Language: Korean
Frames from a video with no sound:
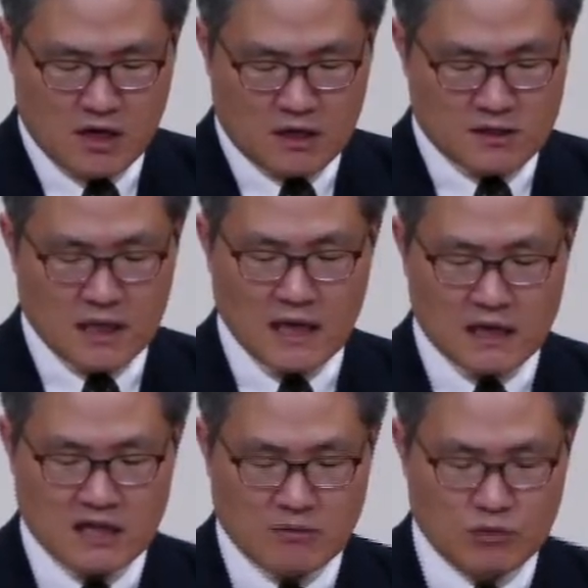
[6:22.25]

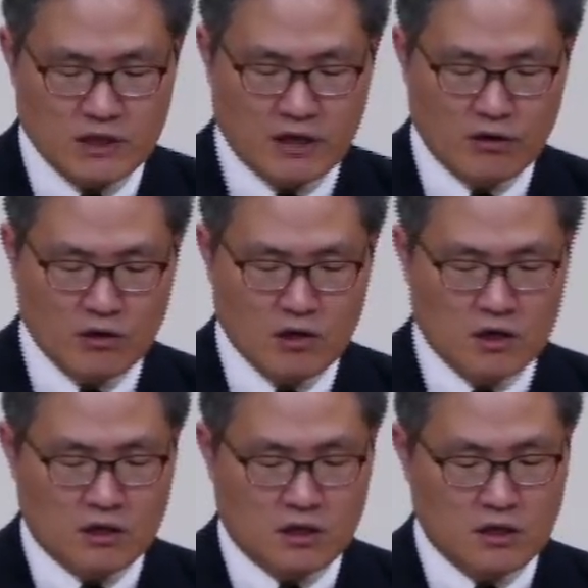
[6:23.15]
생각을 해보세요.
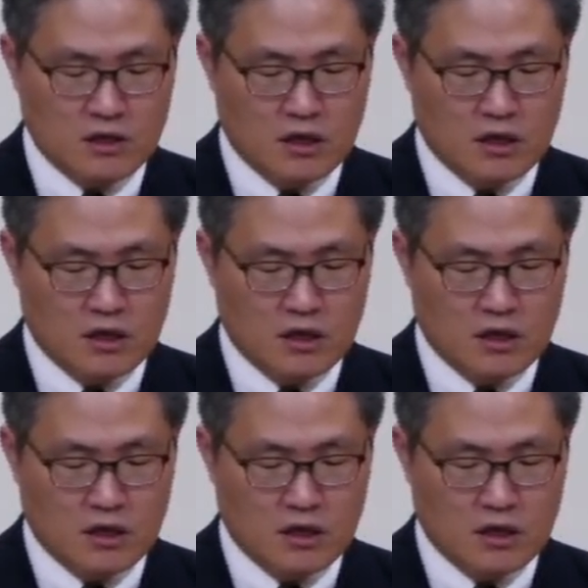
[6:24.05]
이